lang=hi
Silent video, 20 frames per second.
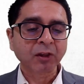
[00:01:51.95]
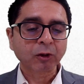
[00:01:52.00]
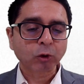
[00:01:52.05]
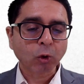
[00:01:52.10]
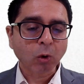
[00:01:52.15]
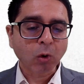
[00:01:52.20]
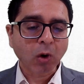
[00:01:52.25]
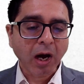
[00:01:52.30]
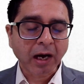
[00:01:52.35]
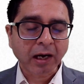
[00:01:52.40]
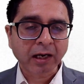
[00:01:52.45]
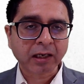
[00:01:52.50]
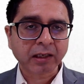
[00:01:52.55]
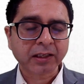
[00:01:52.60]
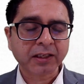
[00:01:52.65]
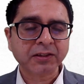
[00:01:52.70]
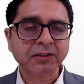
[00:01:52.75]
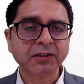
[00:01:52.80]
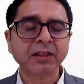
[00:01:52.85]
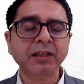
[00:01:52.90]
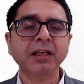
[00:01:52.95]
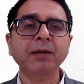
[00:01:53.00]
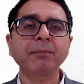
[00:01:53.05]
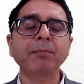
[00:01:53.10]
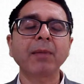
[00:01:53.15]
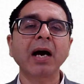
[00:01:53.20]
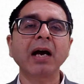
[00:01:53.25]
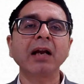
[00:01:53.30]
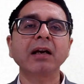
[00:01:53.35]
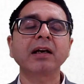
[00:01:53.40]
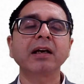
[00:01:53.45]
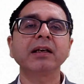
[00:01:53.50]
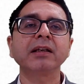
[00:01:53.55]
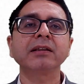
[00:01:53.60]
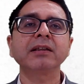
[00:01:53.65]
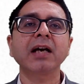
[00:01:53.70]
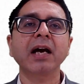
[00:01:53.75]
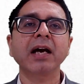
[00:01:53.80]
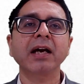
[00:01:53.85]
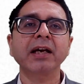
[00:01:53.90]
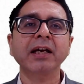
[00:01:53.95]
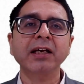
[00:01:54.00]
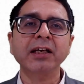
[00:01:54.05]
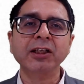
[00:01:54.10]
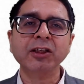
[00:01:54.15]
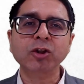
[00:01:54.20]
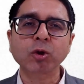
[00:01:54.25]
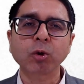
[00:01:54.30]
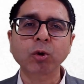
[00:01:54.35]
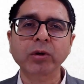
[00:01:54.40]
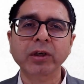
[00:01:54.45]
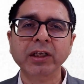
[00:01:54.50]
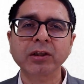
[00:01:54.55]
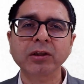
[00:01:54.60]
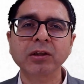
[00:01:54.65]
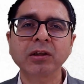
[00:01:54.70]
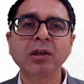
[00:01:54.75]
तो अगर किसी ने माल खरीदा है छोटे